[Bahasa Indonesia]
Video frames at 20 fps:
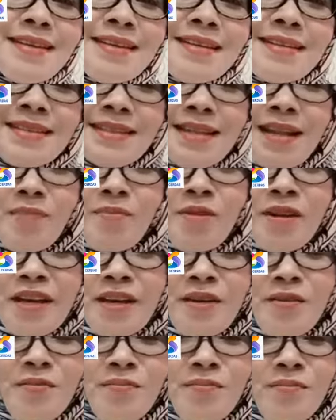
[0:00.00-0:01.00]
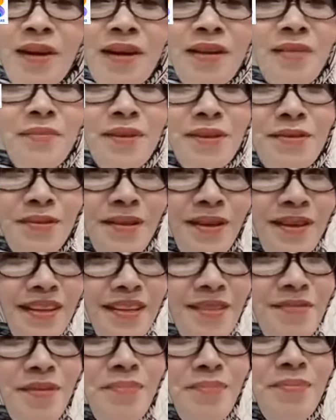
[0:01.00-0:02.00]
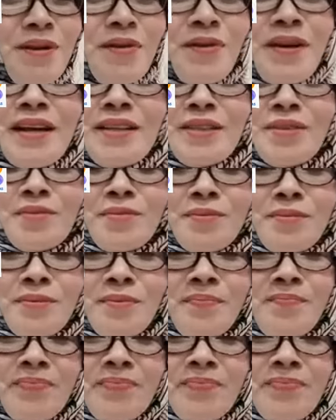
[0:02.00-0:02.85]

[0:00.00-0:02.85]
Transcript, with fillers: Assalamualaikum warahmatullahi wabarakatuh.